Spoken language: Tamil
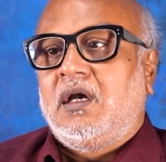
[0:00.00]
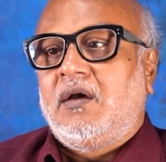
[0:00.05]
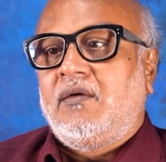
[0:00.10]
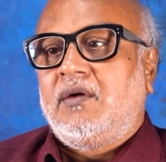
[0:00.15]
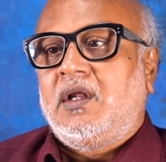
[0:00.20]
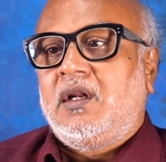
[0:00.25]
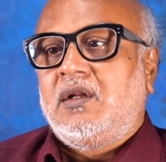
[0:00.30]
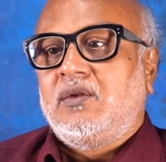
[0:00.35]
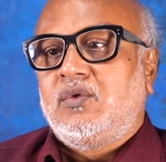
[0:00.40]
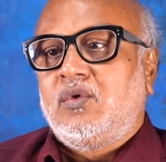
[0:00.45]

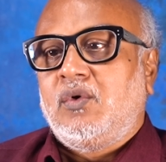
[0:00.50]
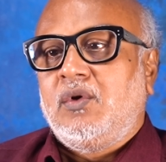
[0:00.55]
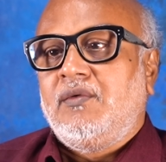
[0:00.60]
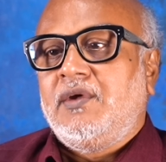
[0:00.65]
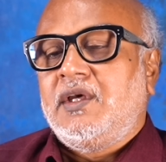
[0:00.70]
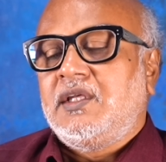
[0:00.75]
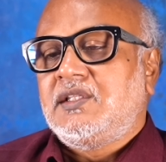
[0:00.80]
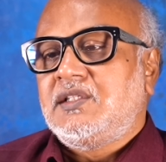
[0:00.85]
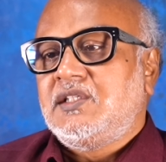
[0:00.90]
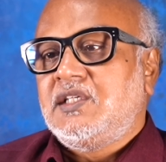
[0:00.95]
அவரால்
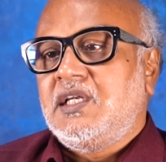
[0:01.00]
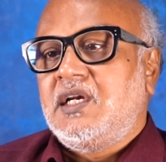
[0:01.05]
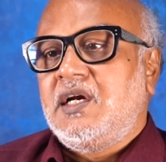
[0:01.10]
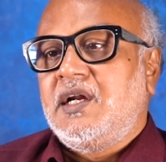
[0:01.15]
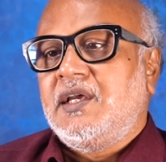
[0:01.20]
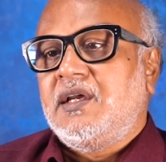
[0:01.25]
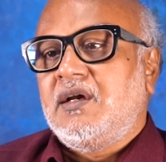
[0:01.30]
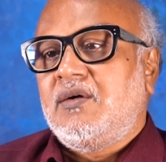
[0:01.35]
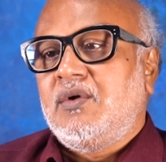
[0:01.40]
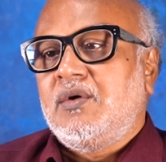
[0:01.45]
தோல்வியை
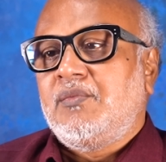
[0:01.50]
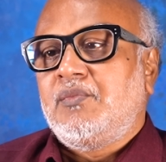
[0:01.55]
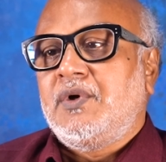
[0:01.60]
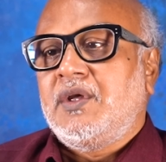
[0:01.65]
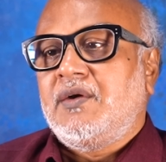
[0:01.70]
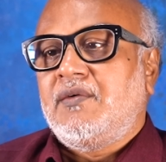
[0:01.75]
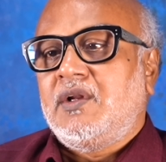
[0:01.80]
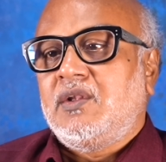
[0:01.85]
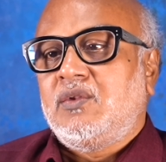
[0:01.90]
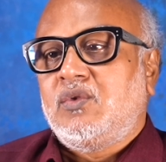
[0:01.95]
ஜீரணிக்க கூட
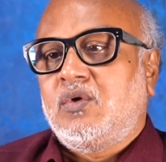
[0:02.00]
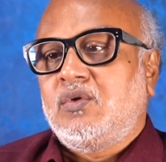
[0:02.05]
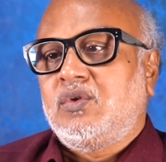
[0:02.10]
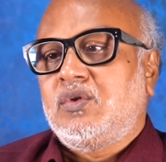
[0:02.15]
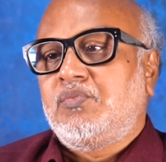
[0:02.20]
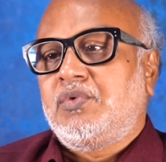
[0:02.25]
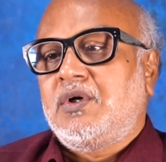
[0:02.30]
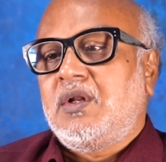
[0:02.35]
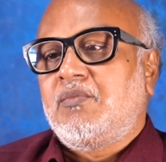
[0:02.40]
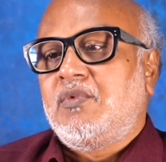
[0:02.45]
முடியவில்லை
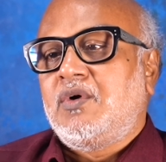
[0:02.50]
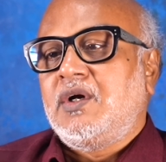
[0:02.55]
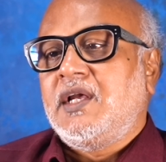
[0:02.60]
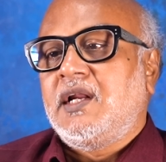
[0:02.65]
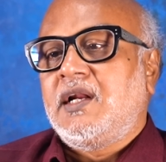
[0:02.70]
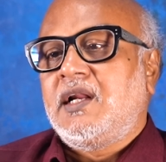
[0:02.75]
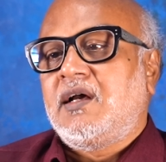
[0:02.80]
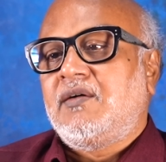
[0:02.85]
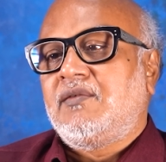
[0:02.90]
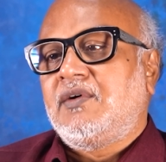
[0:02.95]
தோத்து போனால் மோடி
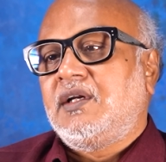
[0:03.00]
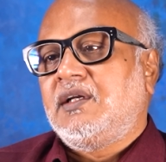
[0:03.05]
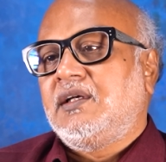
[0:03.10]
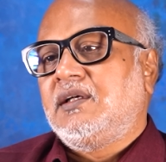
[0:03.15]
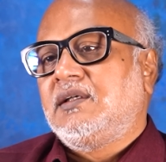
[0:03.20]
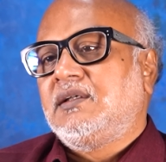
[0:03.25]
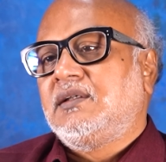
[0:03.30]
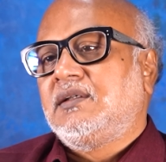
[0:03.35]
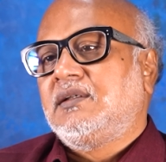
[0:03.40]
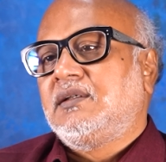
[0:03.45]
என்ன ஆவார்
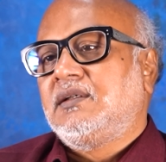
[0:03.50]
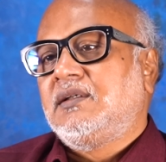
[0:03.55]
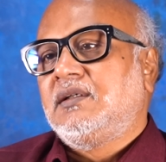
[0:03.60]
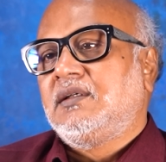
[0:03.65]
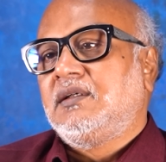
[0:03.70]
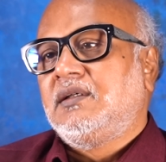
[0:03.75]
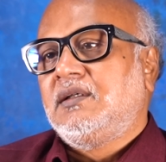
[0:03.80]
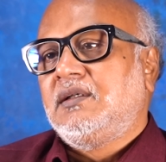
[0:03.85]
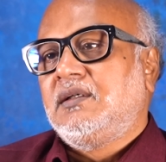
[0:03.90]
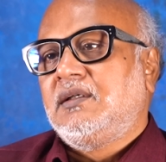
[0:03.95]

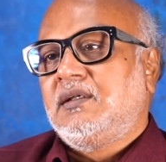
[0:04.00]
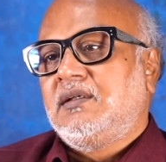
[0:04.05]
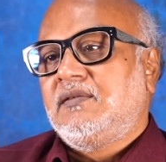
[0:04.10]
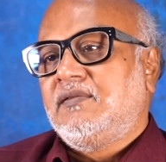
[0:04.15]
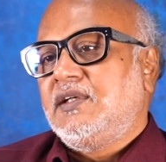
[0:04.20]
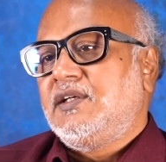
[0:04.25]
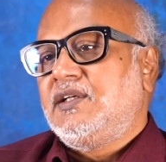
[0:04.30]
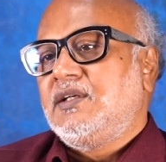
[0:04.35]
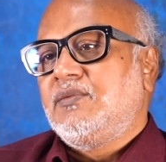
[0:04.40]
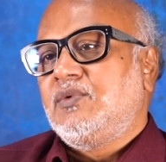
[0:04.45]

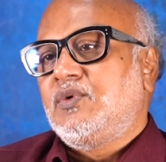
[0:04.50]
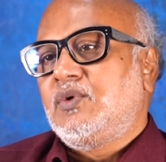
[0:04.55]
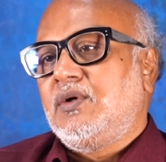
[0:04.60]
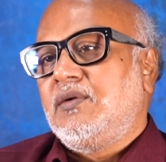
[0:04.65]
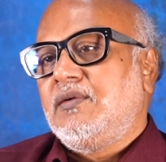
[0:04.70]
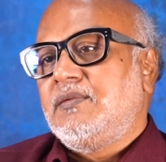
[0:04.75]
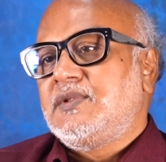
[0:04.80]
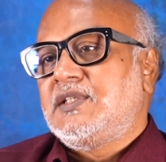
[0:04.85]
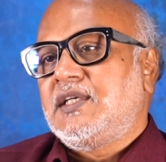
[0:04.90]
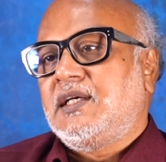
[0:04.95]
வெற்றியும்
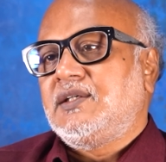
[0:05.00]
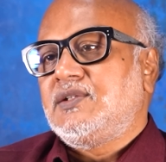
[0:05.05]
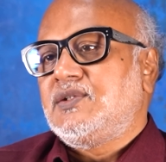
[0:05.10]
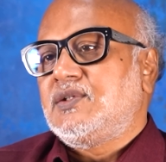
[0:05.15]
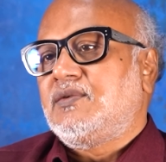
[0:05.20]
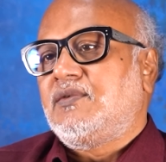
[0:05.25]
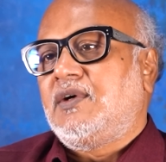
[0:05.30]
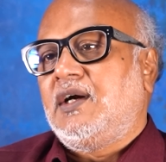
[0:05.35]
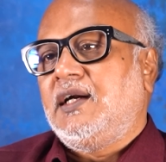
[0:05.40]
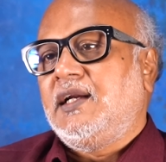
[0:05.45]
தோல்வியும்
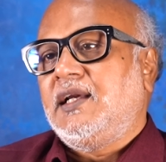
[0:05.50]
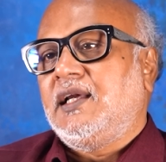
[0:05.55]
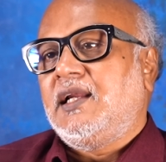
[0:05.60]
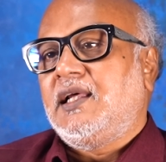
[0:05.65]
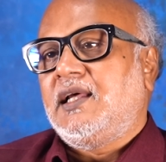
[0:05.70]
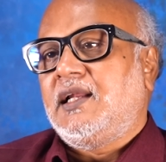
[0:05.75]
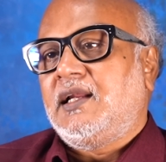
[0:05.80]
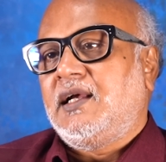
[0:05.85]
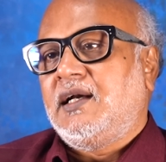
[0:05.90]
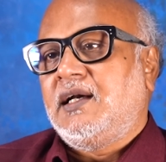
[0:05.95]
சகஜம்
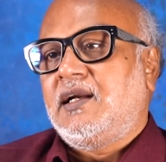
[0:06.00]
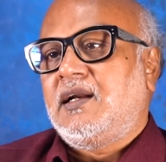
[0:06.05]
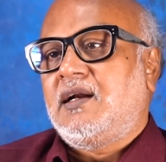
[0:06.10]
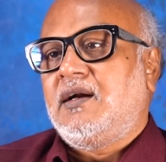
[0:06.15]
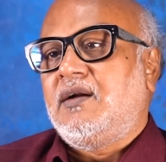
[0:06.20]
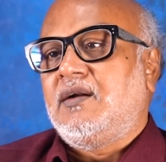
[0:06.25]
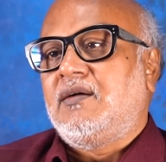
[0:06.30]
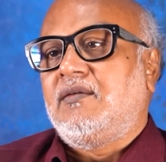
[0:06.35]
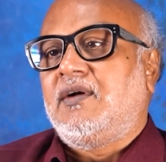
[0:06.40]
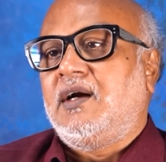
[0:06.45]
வாழ்க்கையில்
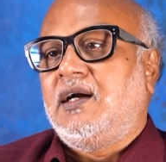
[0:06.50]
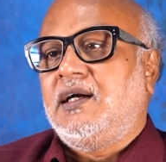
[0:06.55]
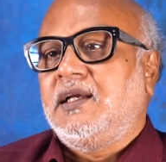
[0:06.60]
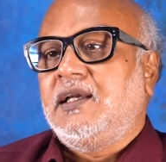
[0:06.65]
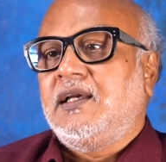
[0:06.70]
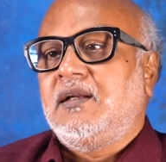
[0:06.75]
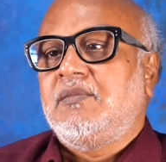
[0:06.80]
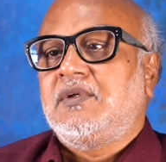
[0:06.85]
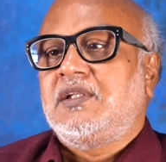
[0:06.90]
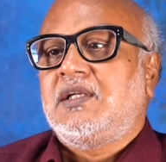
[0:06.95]
ரங்கராட்டணம்
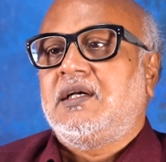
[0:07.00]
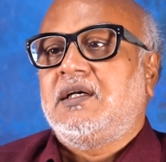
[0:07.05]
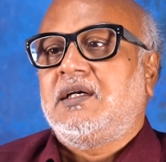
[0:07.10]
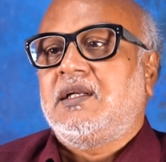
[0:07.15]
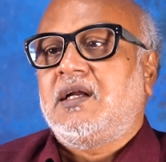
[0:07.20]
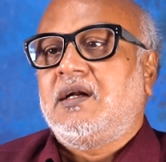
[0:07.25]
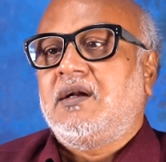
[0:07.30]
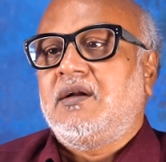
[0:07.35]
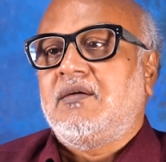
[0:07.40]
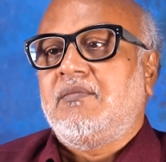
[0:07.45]
வாழ்க்கை என்பது
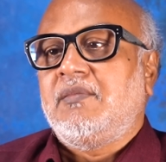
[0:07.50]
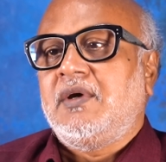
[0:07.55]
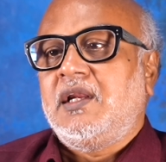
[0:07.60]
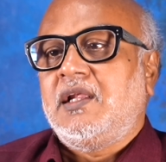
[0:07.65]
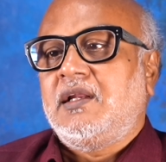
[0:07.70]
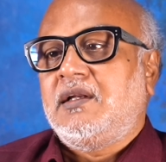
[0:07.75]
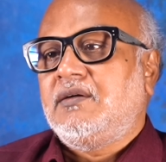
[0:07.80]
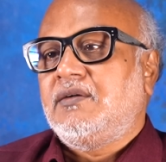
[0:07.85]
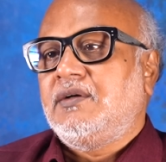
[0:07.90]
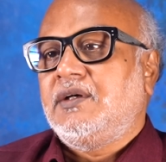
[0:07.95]
ரங்கராட்டணம்
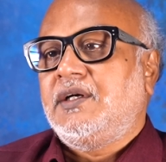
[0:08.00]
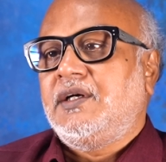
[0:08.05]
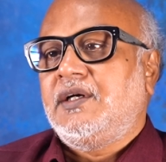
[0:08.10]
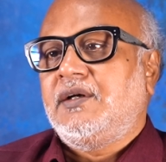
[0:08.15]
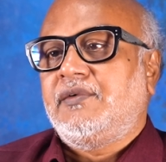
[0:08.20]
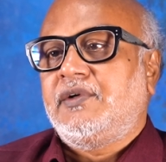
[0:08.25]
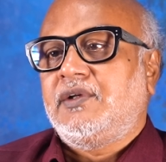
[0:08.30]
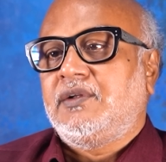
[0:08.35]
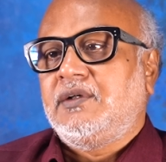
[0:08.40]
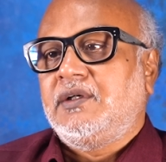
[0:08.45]
மேலே இருக்கவங்க
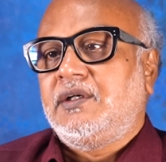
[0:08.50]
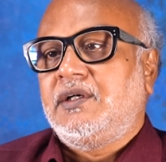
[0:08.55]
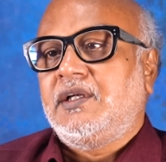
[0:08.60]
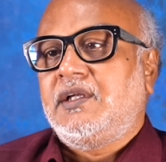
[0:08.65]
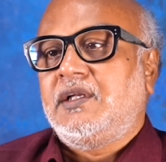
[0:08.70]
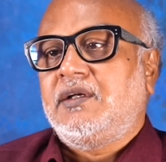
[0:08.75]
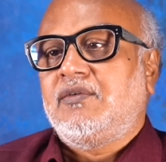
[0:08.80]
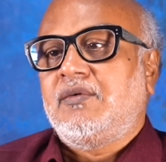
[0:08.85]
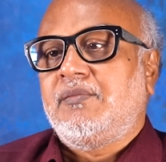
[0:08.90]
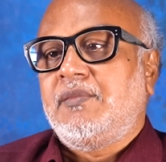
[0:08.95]
கீழே வரதும் கீழே
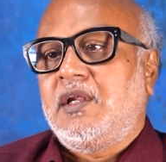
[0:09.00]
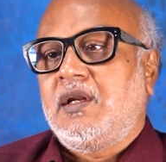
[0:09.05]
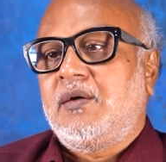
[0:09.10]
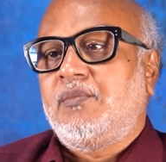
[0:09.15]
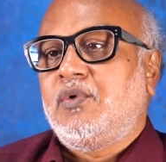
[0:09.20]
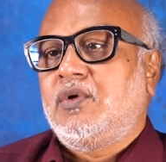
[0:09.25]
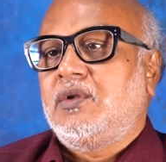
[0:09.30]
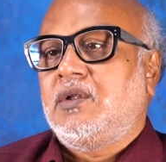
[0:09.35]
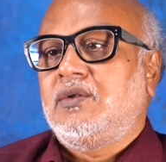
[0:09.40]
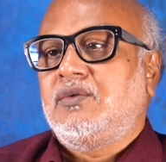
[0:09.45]
இருக்கவங்க மேலே
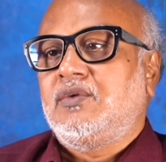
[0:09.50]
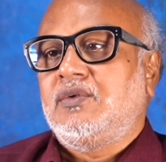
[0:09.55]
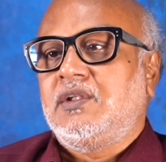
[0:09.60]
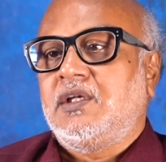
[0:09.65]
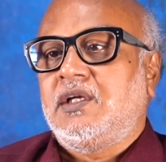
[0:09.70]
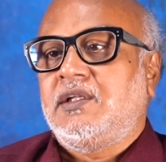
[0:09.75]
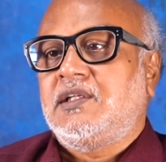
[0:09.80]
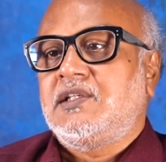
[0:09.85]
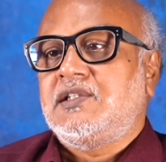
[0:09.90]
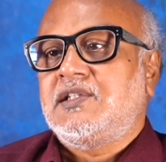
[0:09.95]
போகிறதும் அதுவும்
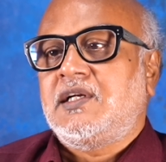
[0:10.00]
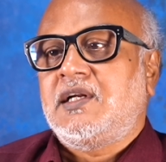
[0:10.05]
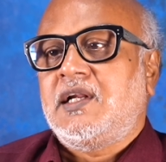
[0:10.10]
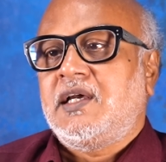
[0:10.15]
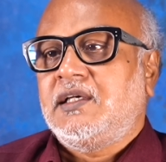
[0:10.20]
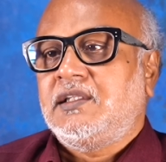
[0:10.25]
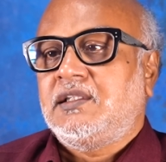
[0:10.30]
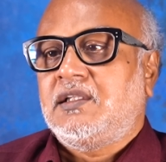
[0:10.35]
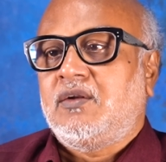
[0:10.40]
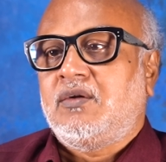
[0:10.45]
தேர்தல்
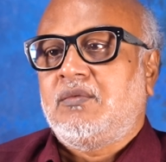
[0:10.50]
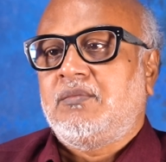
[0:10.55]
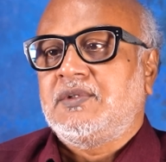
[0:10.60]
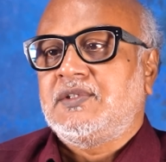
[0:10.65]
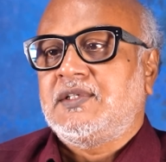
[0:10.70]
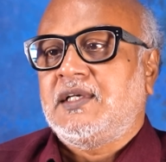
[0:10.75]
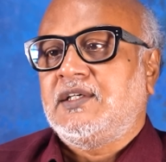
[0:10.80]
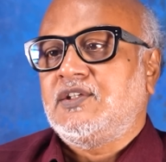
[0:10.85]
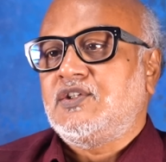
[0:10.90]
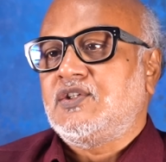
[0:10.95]
ஜனநாயகத்தில் ரொம்ப
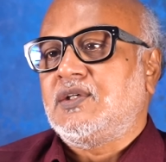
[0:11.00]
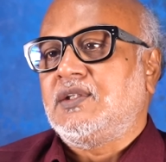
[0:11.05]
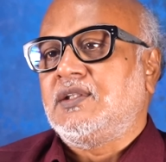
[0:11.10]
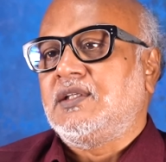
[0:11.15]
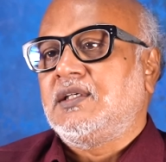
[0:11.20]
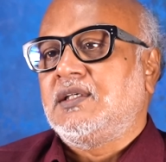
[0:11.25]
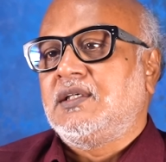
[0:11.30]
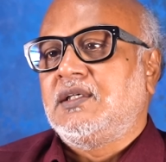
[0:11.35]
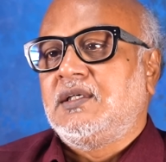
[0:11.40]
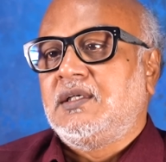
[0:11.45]
சகஜம்
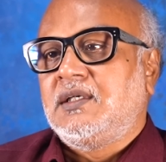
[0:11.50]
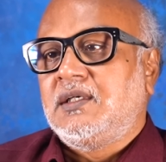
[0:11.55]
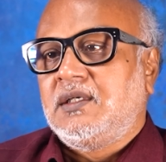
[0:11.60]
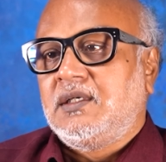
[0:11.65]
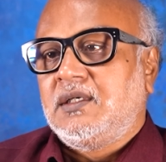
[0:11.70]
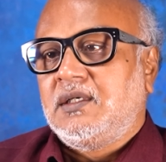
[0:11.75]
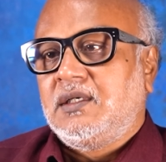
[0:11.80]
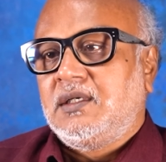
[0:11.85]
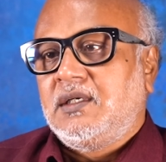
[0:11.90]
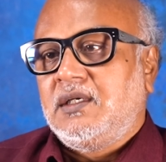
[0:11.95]
அது
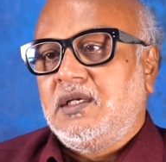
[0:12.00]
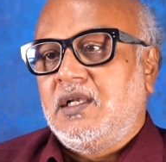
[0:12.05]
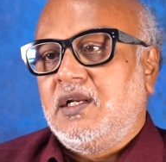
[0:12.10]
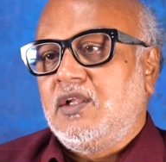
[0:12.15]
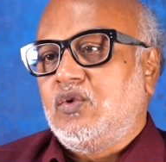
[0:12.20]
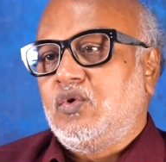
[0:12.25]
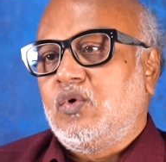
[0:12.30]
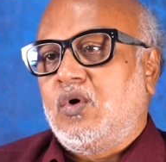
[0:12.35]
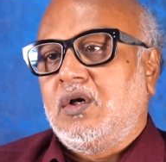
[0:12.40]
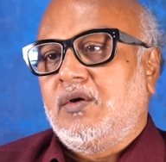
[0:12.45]
ஏன்
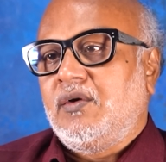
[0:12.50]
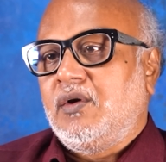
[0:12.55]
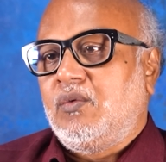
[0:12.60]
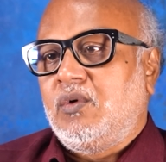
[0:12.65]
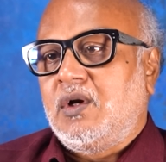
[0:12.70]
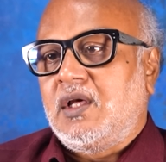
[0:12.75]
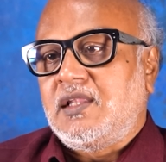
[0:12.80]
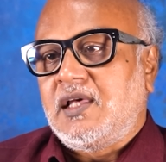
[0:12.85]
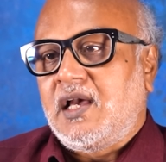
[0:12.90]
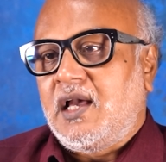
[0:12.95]
நீ தோக்கவே
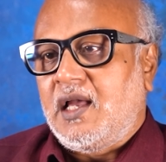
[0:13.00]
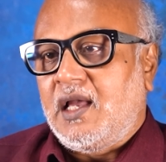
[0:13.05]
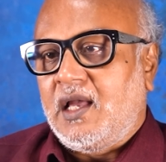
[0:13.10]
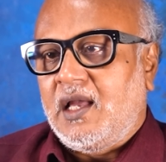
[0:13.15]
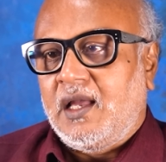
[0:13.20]
கூடாதா